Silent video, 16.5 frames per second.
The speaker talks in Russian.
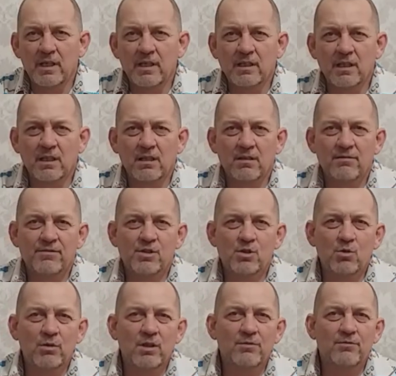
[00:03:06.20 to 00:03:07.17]
И это
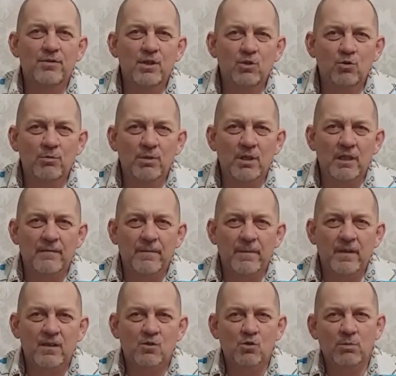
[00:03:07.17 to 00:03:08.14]
все не выдумки
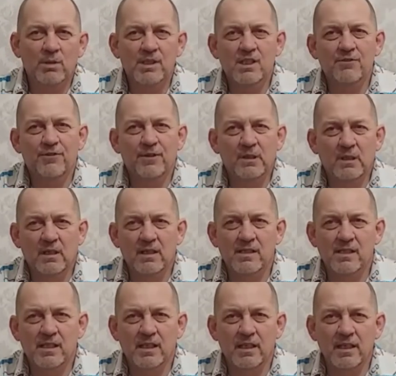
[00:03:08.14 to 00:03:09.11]
из области
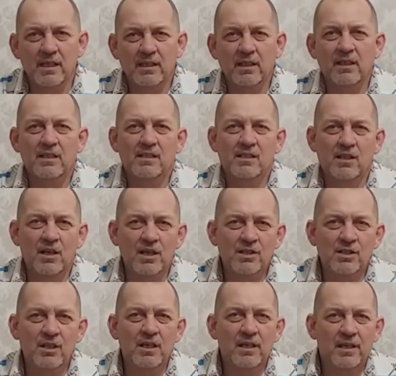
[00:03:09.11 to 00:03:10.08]
фантастики, это
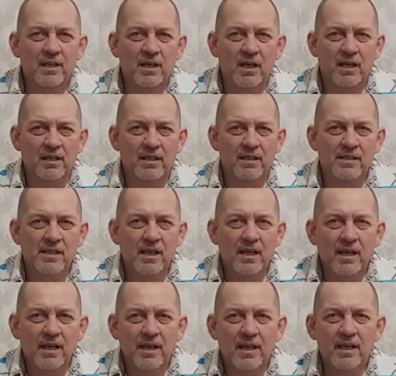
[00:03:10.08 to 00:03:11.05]
страшная реальность.
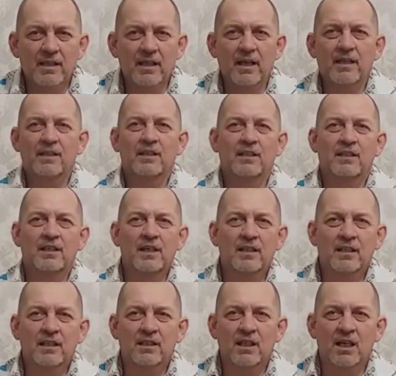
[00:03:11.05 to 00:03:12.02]
И она не
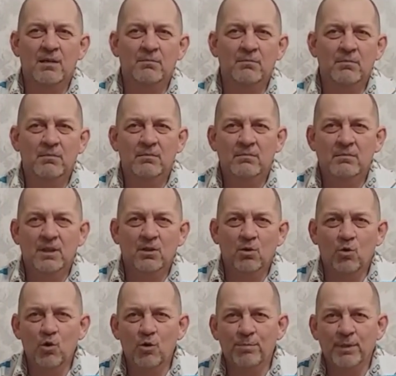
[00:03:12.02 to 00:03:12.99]
где-то там, на
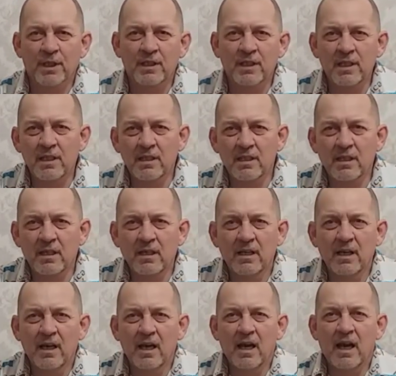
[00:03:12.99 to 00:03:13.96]
другой планете,
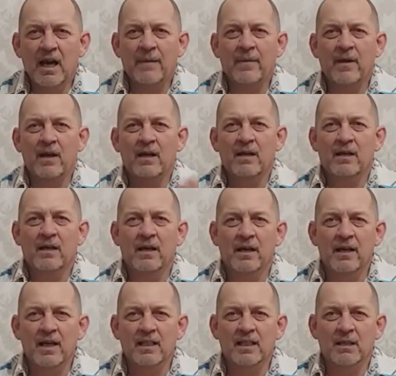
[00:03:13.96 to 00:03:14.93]
она
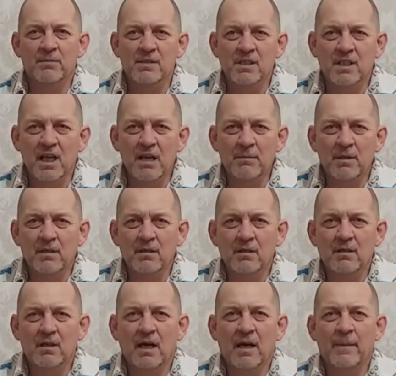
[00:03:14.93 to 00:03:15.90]
рядом с нами,
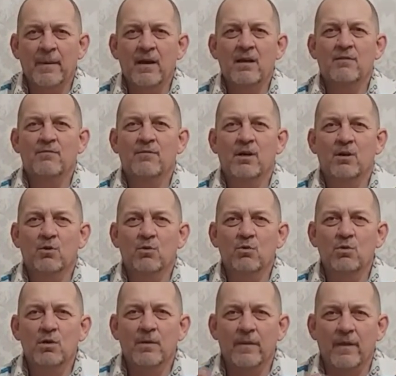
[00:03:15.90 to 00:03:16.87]
она
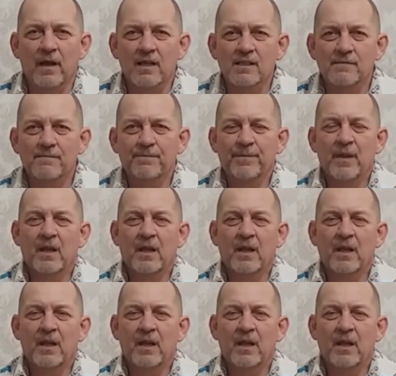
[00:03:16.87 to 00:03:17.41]
вокруг нас.